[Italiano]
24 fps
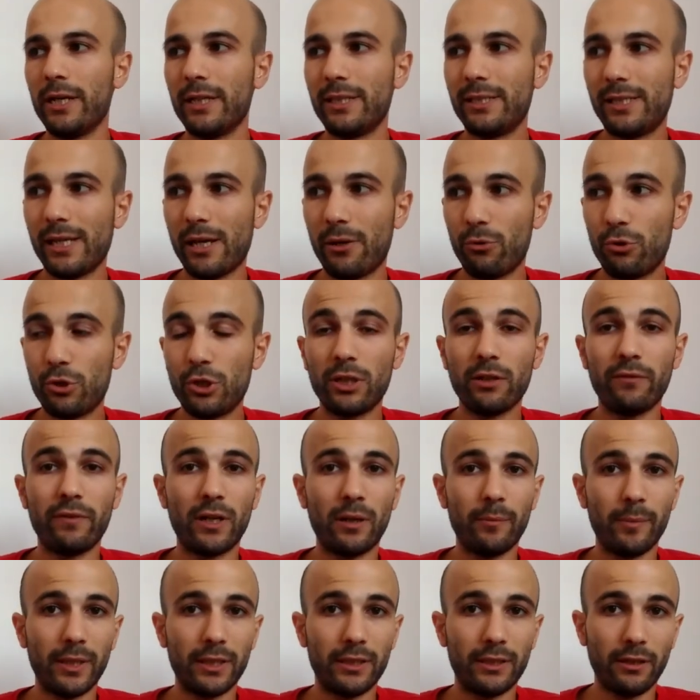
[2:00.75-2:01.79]
sia riuscita
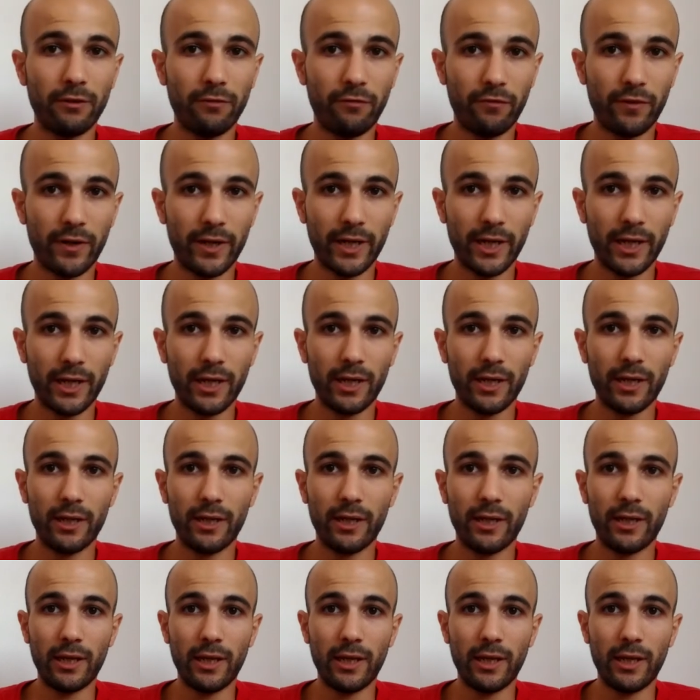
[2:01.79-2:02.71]
veramente a fare